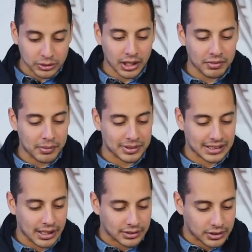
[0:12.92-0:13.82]
لو تعرف احمد
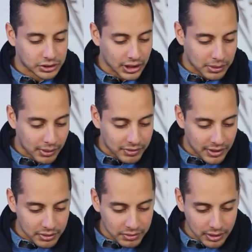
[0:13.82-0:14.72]
السقا ترشحني معاه في
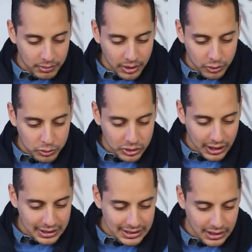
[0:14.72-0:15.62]
اي فيلم او
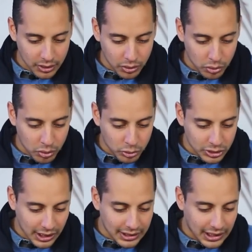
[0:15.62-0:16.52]
مسلسل
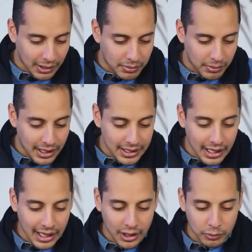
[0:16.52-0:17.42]
ومستعد اعمل معاه
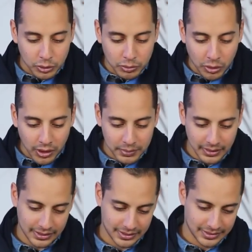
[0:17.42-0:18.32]
اي حاجه وبدون مقابل
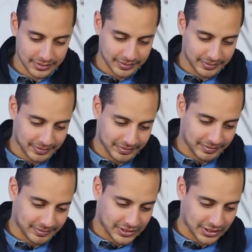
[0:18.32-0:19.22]

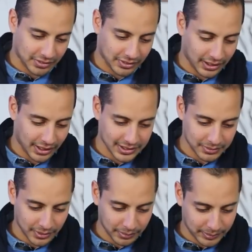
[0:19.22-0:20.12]
استغفر الله
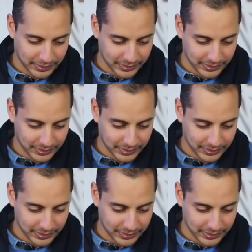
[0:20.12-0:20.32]
العظيم يا رب